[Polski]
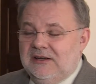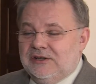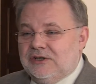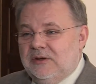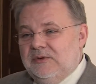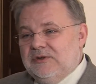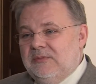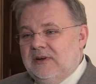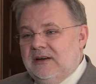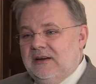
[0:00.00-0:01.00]

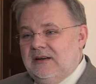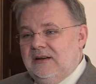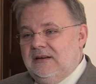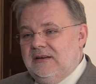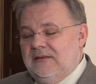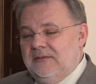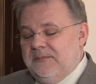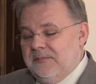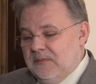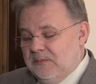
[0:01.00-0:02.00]
żebyśmy
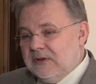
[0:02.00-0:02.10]
e,